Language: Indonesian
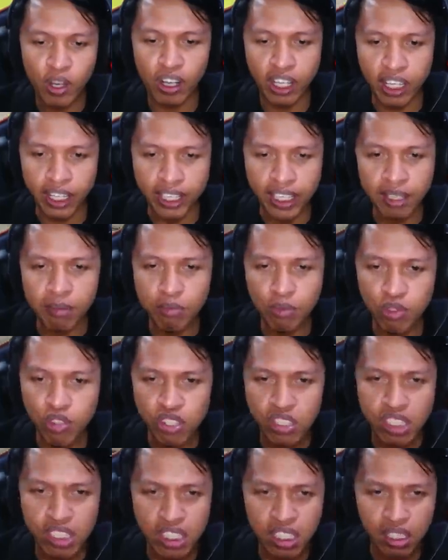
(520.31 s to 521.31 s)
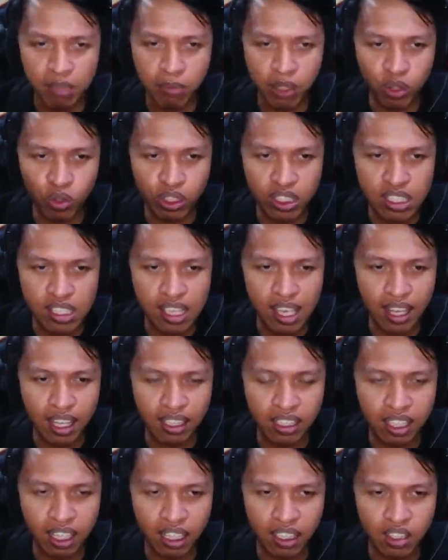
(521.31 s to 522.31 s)
Oke, okay, The Musician bentuknya
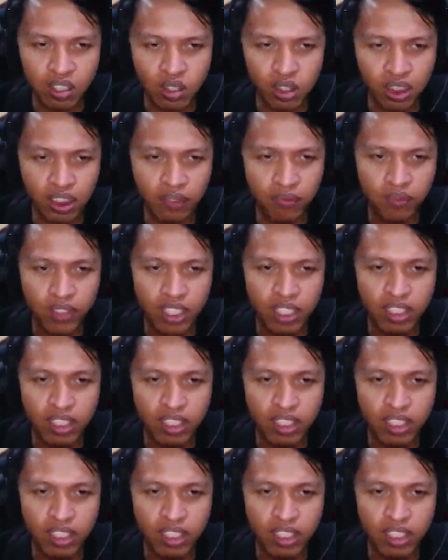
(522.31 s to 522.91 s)
sangat keren cuy.